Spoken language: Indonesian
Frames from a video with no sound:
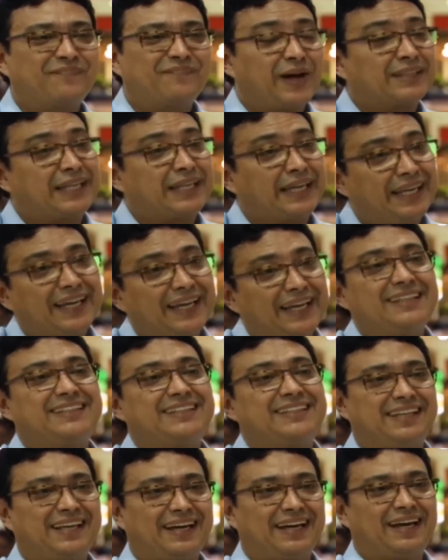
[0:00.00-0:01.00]
Faktanya kan
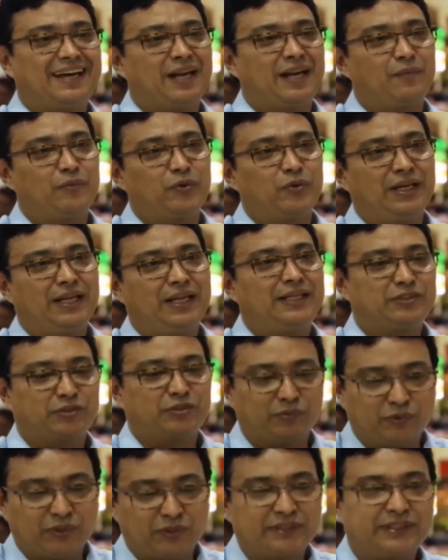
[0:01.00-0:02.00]
tidak. Alhamdulillah
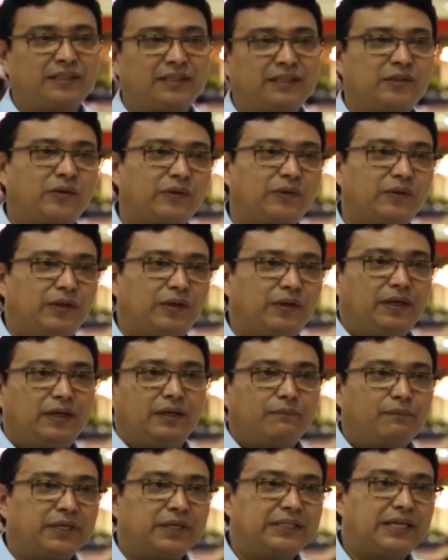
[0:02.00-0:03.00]
semua sektor
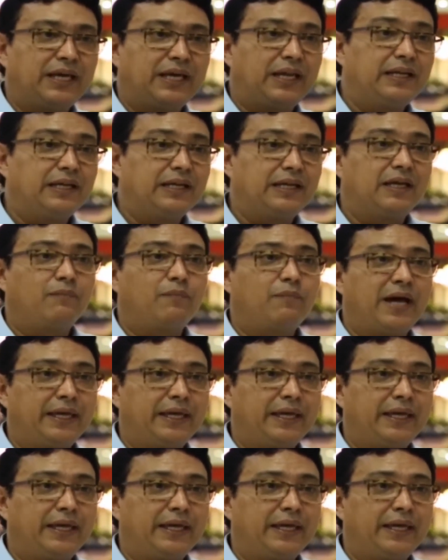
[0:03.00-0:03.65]
berjalan dengan